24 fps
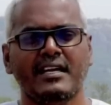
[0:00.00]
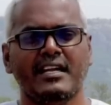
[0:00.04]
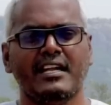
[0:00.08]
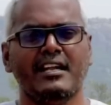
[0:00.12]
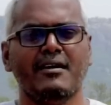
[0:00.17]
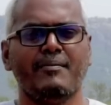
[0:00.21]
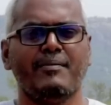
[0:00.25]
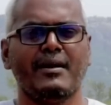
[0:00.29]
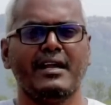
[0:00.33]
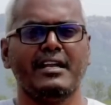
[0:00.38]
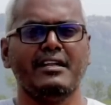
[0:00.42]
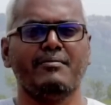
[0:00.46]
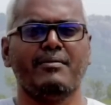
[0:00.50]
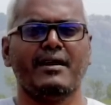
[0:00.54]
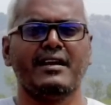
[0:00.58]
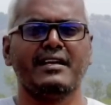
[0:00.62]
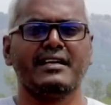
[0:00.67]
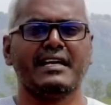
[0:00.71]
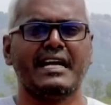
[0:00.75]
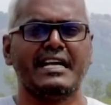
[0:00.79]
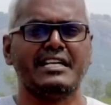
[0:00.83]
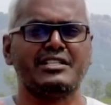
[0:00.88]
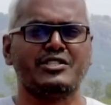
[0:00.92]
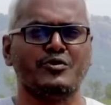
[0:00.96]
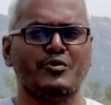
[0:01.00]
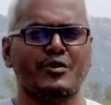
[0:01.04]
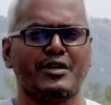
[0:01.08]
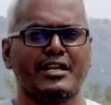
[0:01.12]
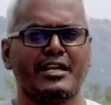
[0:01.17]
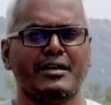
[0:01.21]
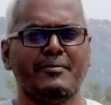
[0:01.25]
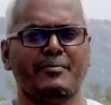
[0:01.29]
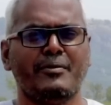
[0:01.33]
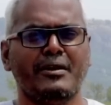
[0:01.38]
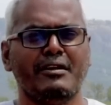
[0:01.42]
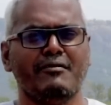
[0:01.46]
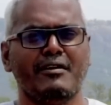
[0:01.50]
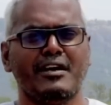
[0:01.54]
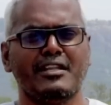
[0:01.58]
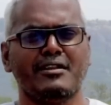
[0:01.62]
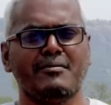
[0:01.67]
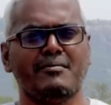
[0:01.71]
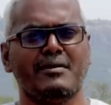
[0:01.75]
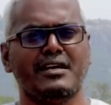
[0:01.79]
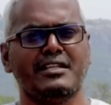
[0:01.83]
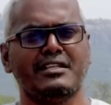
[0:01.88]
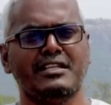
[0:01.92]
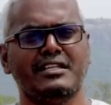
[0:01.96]
என்னப்பா நீ பாட்டுக்கு அடிச்சு விட்ற
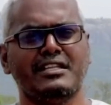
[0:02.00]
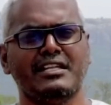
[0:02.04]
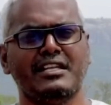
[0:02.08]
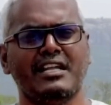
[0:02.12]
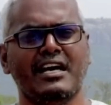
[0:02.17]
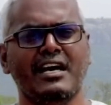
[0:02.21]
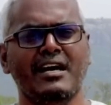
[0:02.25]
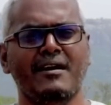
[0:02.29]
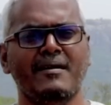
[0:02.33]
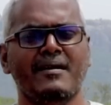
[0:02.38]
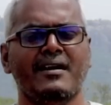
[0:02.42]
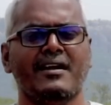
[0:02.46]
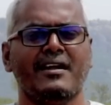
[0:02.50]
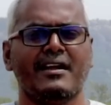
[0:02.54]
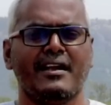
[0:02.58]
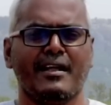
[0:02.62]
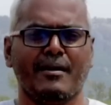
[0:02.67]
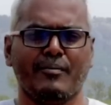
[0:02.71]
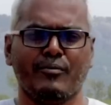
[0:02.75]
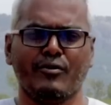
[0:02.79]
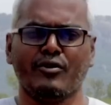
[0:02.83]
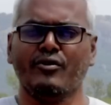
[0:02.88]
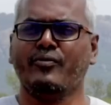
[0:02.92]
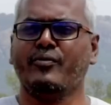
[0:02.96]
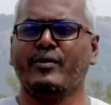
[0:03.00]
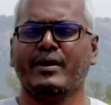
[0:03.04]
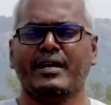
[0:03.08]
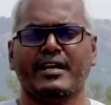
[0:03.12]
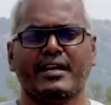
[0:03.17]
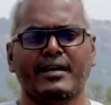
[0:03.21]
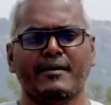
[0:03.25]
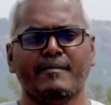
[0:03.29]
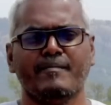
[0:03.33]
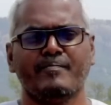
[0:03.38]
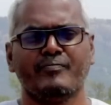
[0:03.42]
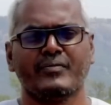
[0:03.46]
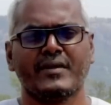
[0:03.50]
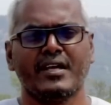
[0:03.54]
பிடிவாதம் அது இதுன்னா நான் ப்ரூவ் பண்ணுறேன்